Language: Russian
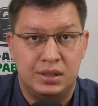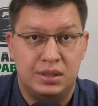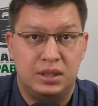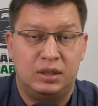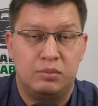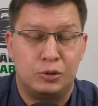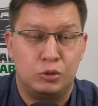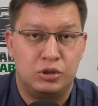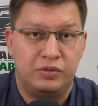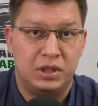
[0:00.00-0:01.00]
или
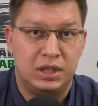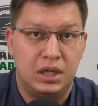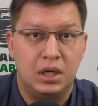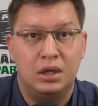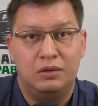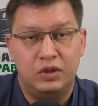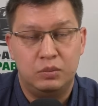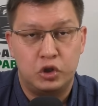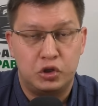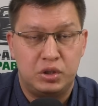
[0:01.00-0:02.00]
техобслуживания, вы
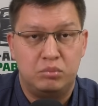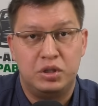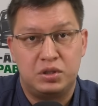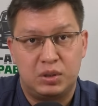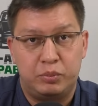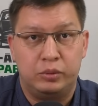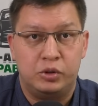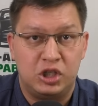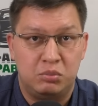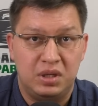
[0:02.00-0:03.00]
можете быстро
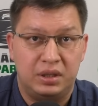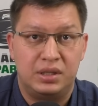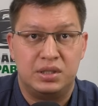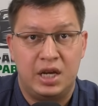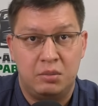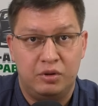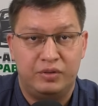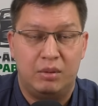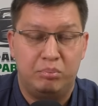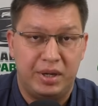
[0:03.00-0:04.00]
получить микрозайм в
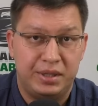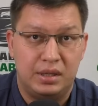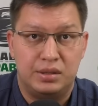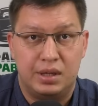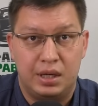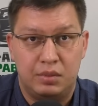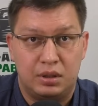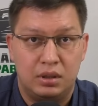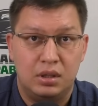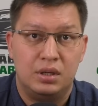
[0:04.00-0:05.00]
компании «Займер».